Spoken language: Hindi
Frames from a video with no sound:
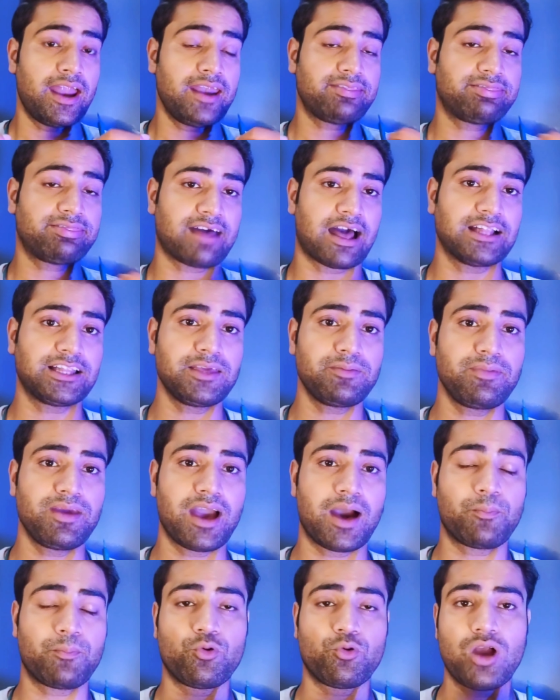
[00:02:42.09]
एंड साथ ही
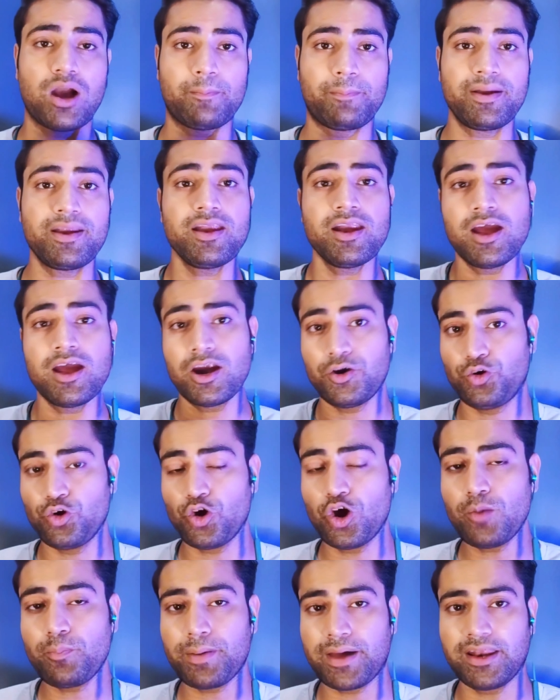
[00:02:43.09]
में आपको यहाँ पर
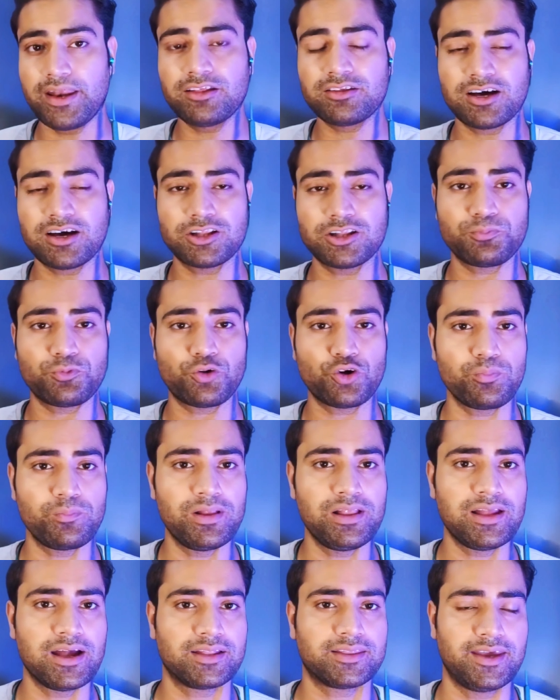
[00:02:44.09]
ड्योल पेयरिंग का सपोर्ट
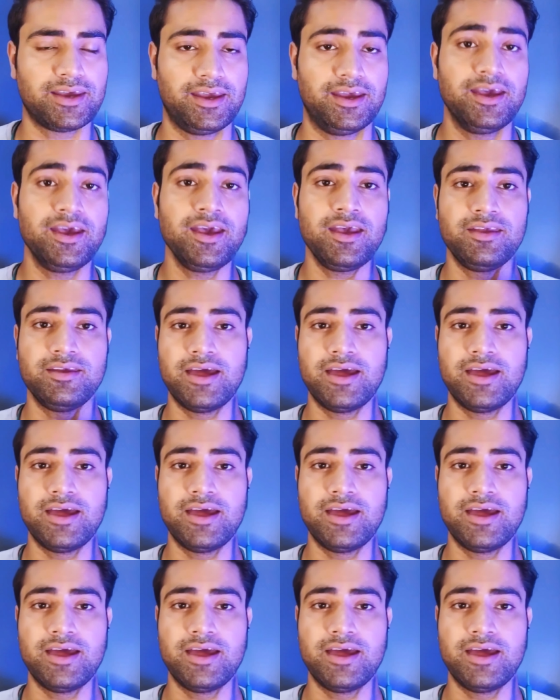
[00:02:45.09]
मिल जाता है